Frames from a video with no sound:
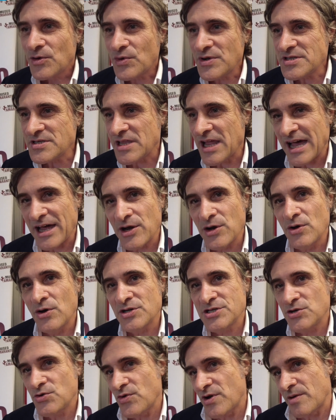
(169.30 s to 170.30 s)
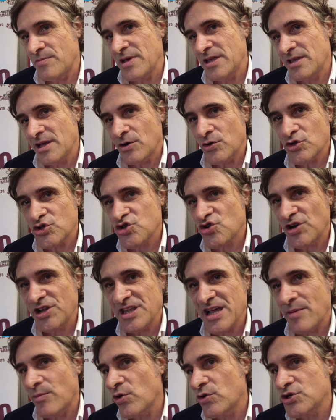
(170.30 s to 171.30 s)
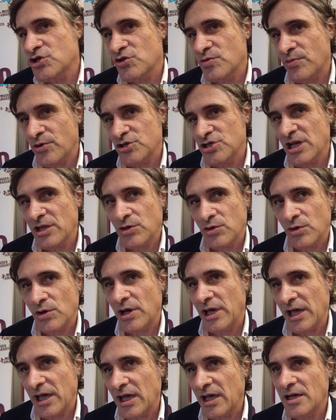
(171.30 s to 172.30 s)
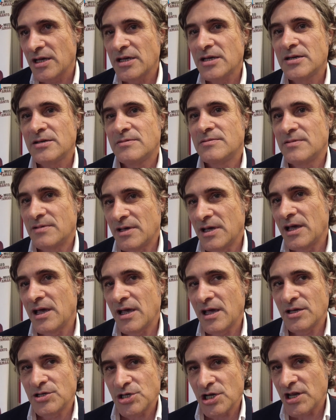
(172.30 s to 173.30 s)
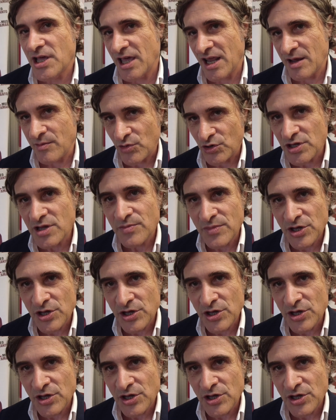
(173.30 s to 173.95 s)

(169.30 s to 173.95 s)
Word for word: Quest'anno sicuramente consolidiamo questo progetto e eh, cercheremo di